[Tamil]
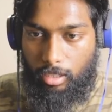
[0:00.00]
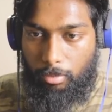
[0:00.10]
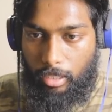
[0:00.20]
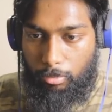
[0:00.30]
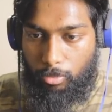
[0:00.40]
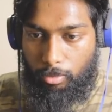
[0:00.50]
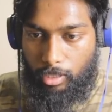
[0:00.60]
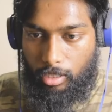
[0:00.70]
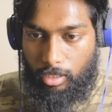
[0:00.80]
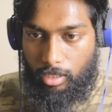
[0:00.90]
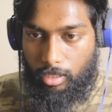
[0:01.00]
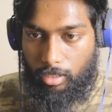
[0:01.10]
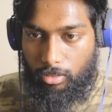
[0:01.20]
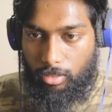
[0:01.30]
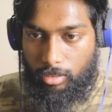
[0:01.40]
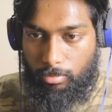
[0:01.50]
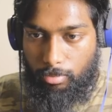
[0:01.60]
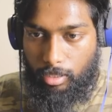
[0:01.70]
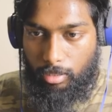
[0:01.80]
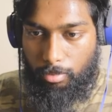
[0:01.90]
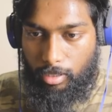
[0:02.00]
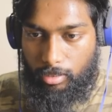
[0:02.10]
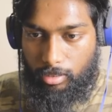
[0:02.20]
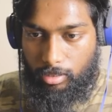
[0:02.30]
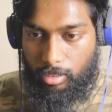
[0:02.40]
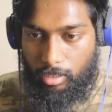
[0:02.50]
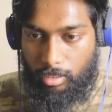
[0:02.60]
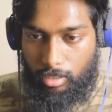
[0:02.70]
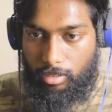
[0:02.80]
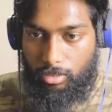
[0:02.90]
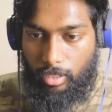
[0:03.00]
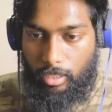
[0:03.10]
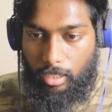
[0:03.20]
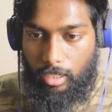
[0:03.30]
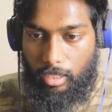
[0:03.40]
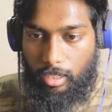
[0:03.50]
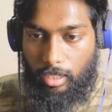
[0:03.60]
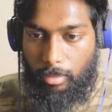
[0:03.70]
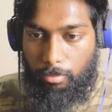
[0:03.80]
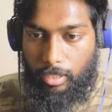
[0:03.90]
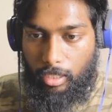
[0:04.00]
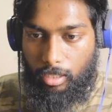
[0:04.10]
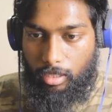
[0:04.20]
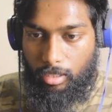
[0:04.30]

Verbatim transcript: எப்படி ரிமூவ் பண்ணுறதுனா ஒரு சிம்பிளான ப்ராசஸ் தான் ஸோ நான் அதில் இருக்கிற எம்டி